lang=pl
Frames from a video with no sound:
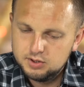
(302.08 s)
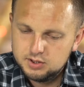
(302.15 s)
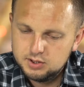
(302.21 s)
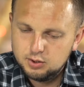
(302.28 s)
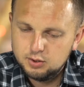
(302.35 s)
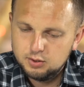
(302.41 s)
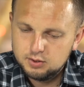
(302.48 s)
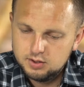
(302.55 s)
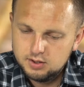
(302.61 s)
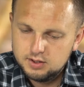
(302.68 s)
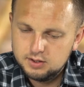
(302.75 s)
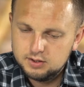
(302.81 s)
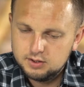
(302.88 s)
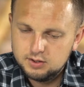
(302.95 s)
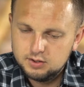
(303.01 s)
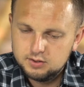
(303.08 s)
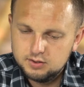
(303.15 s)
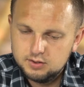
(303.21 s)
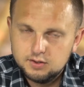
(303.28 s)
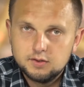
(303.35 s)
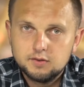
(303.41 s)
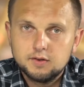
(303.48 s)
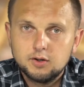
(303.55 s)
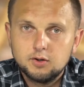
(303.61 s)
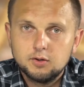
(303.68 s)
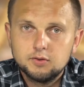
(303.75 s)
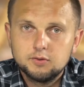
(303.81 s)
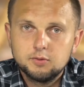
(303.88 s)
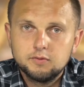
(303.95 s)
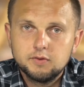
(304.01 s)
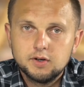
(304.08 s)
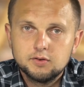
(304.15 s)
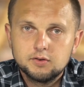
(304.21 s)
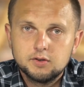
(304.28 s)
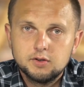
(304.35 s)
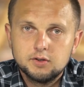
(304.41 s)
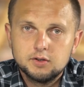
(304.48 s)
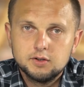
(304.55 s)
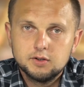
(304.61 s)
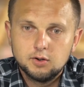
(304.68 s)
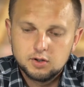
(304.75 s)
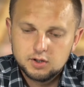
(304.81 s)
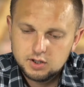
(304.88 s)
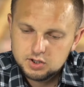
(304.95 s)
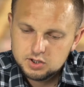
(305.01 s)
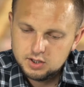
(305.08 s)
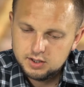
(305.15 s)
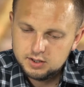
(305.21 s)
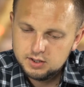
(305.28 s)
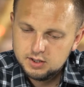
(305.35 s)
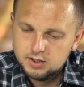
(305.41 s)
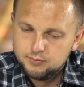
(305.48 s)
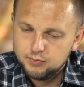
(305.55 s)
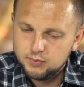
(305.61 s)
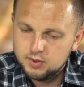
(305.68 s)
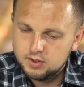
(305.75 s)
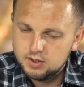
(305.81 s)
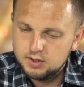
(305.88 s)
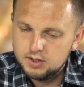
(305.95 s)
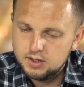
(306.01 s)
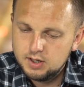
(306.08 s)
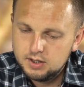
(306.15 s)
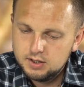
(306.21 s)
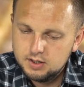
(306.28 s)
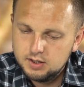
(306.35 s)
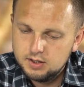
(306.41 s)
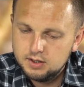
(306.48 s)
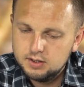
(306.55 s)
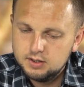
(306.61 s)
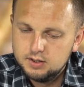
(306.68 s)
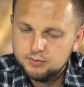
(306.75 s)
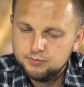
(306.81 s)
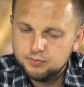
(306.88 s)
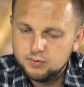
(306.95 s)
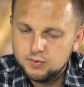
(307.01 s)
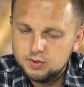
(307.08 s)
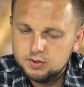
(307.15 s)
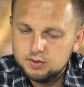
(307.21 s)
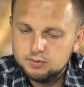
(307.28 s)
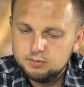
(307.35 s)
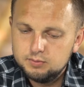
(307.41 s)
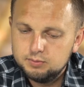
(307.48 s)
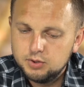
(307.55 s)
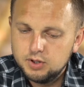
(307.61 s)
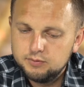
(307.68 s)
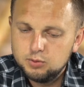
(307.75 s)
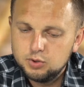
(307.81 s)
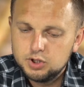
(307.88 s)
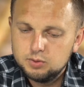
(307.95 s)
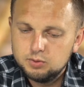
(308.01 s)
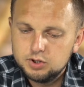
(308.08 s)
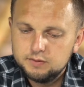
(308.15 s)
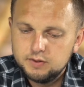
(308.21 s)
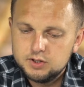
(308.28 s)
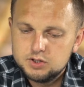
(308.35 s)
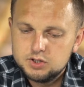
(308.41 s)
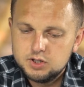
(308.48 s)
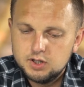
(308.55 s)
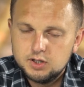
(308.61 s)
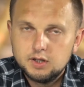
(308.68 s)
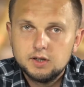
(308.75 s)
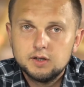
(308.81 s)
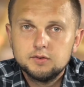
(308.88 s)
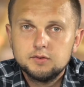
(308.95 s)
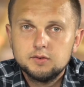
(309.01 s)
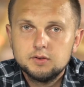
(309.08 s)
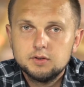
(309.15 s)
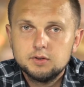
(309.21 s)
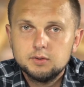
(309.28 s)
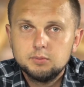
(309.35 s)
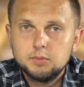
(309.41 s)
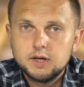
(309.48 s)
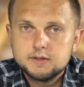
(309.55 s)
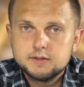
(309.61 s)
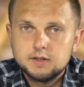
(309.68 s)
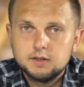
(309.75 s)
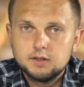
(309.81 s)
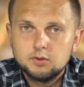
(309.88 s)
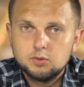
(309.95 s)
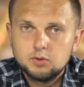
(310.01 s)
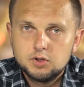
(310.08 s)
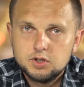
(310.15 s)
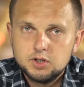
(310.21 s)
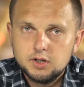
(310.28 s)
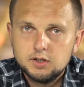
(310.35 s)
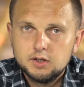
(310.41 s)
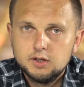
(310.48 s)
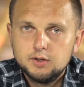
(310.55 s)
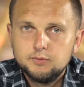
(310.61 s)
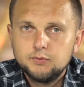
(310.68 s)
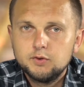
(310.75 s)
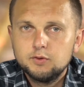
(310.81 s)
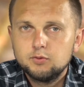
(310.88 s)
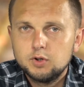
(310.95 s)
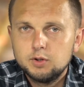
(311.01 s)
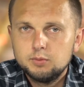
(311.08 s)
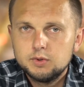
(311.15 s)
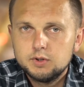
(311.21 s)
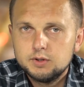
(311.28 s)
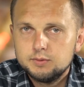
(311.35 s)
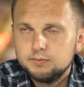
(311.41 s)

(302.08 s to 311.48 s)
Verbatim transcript: poleciało kilka takich starosłowiańskich określeń. Generalnie pojawiło się oświadczenie z miasta na drugi dzień, no, w którym